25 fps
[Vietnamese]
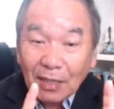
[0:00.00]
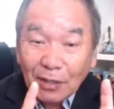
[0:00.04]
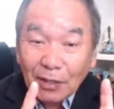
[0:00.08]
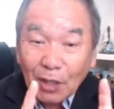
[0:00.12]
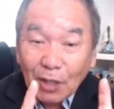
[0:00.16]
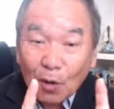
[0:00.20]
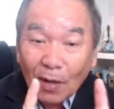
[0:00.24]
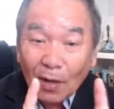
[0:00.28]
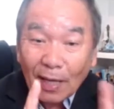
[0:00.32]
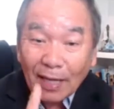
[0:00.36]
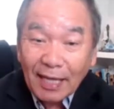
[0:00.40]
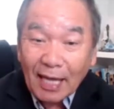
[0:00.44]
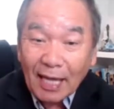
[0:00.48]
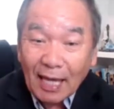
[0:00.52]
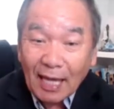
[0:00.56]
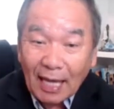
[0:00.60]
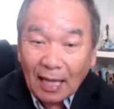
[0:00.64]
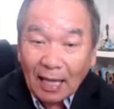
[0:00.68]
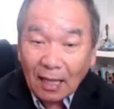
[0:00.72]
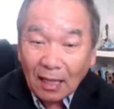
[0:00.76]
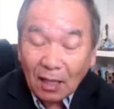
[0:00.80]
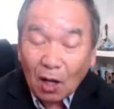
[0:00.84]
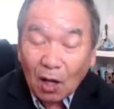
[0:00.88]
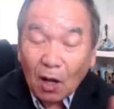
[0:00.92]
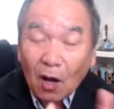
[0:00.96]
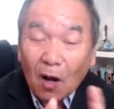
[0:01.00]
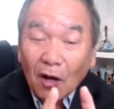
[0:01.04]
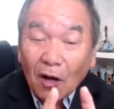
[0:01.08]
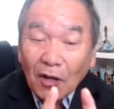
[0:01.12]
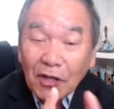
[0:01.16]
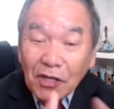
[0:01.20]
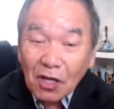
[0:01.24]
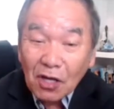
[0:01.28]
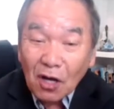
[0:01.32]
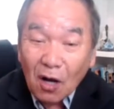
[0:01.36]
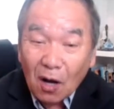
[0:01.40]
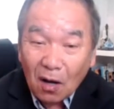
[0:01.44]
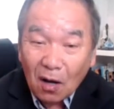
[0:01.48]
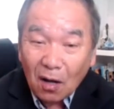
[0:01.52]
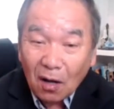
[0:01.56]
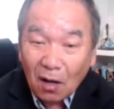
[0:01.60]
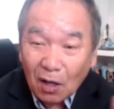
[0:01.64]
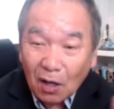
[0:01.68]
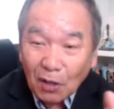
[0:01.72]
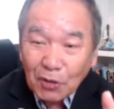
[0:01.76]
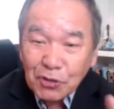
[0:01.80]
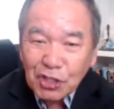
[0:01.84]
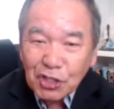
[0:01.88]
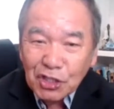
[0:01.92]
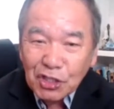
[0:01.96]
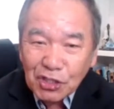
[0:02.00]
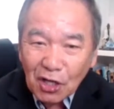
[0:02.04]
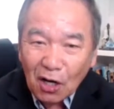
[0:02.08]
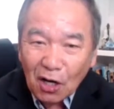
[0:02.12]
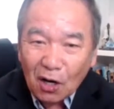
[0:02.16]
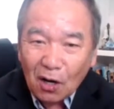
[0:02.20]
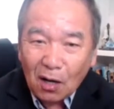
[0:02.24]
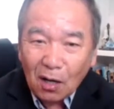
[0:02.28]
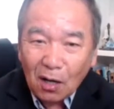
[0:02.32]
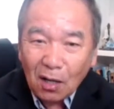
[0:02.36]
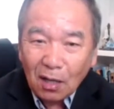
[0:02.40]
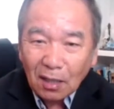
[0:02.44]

giờ kia họ giờ họ chỉ giờ